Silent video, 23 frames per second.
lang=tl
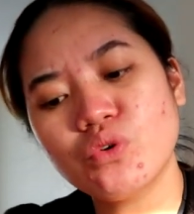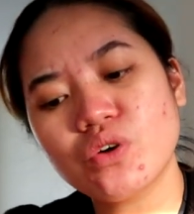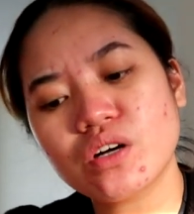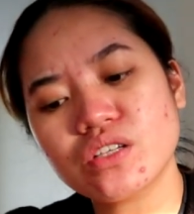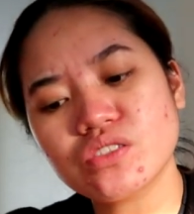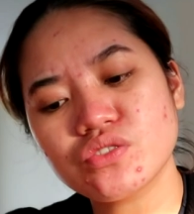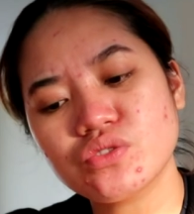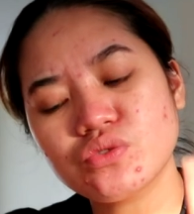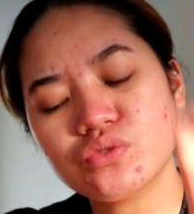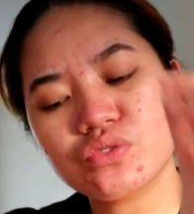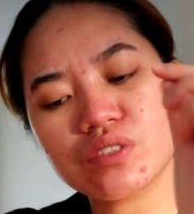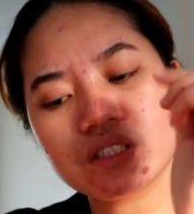
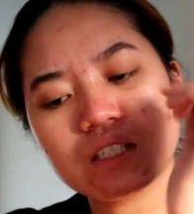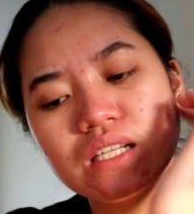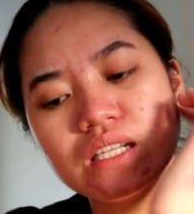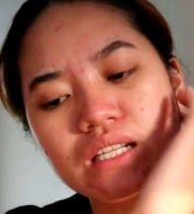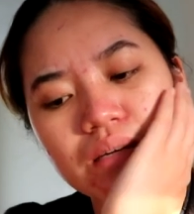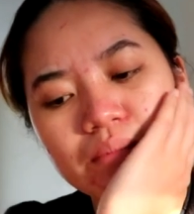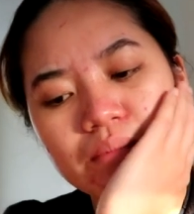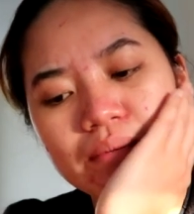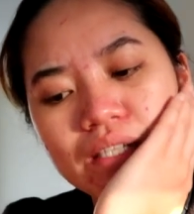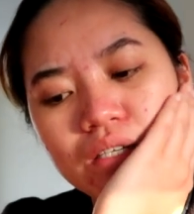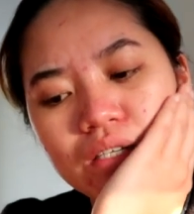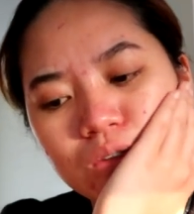Bukas duty
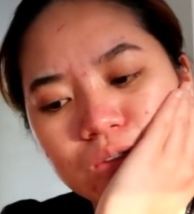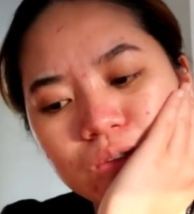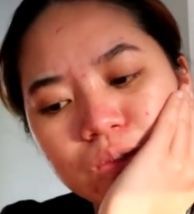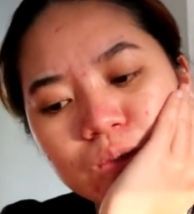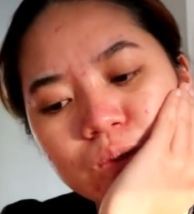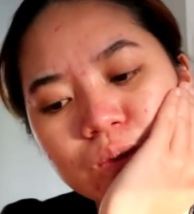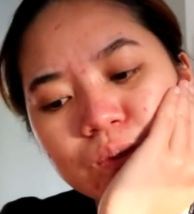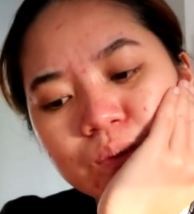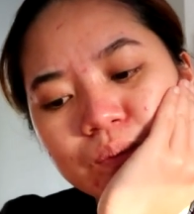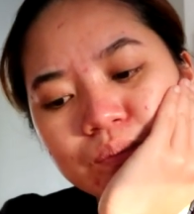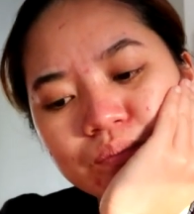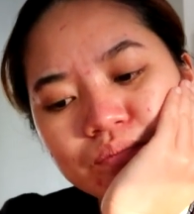na naman
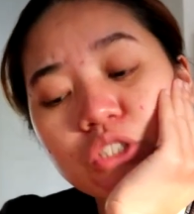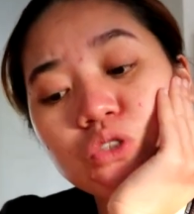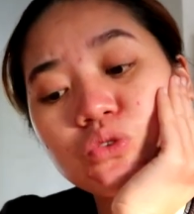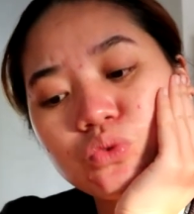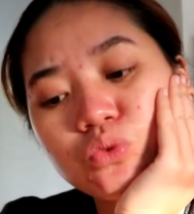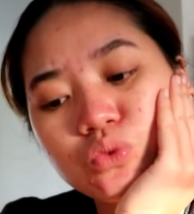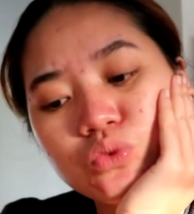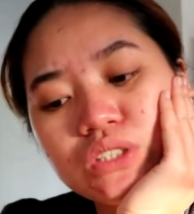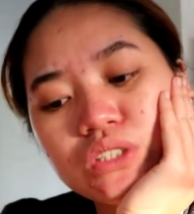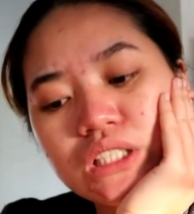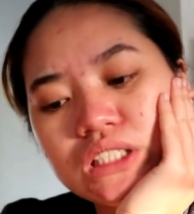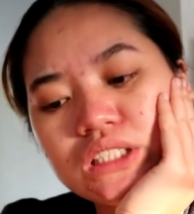ako.
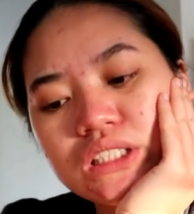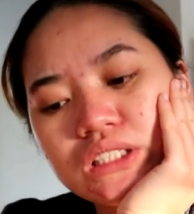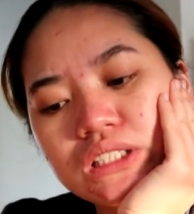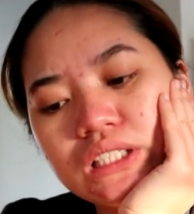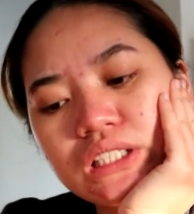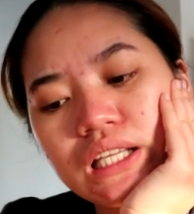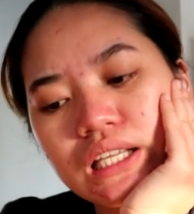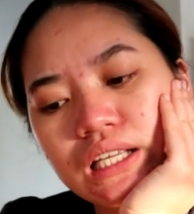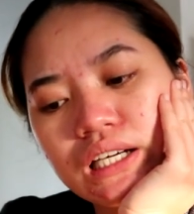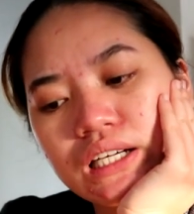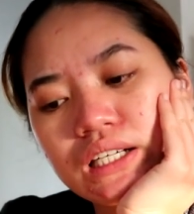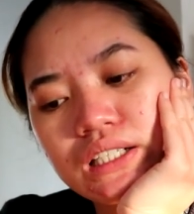Pero 2 days
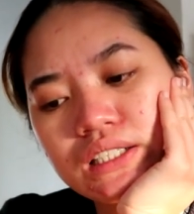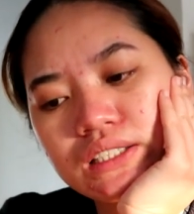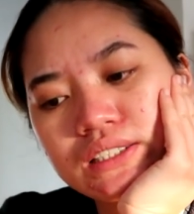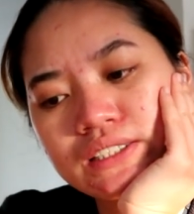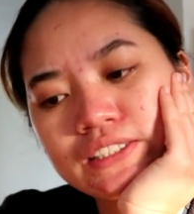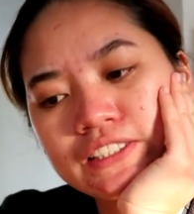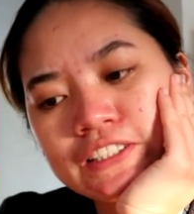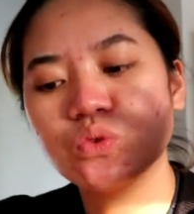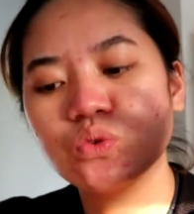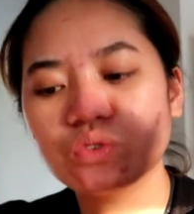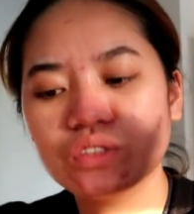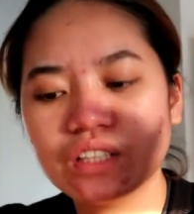na
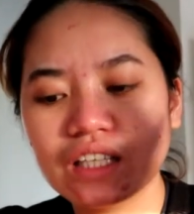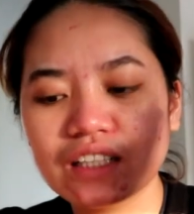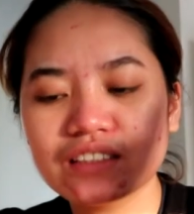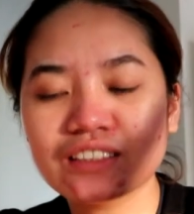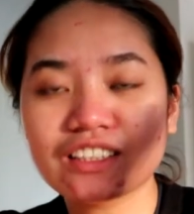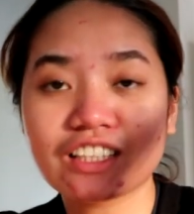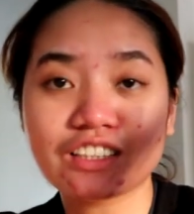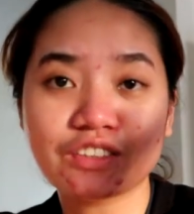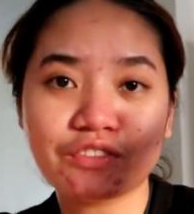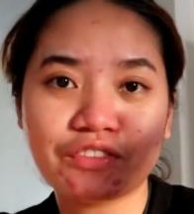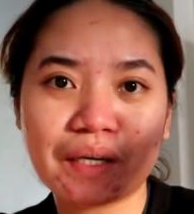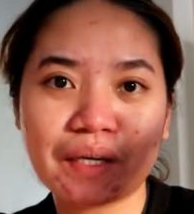lang. 2
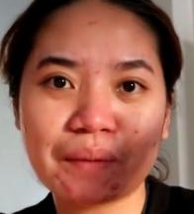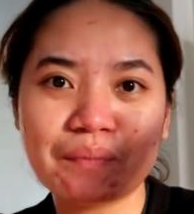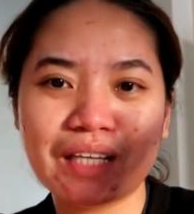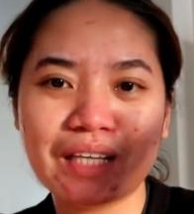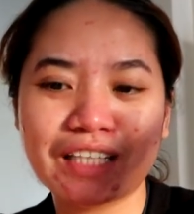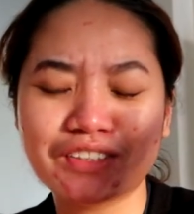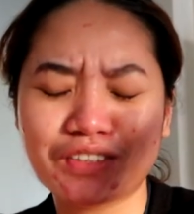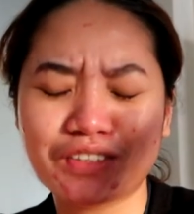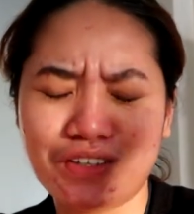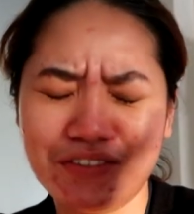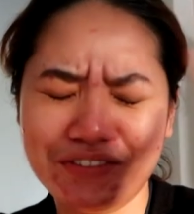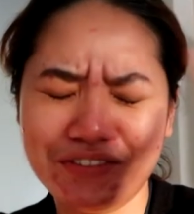days tas 5
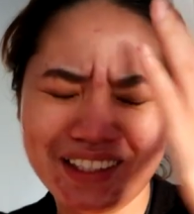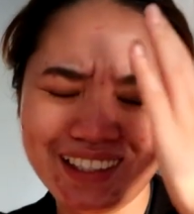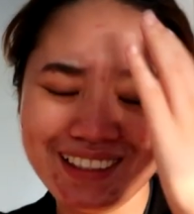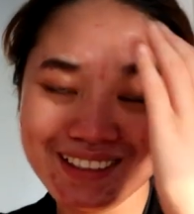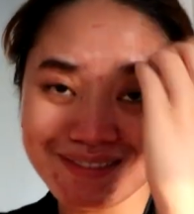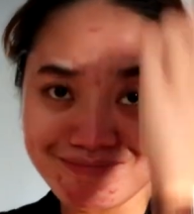days off.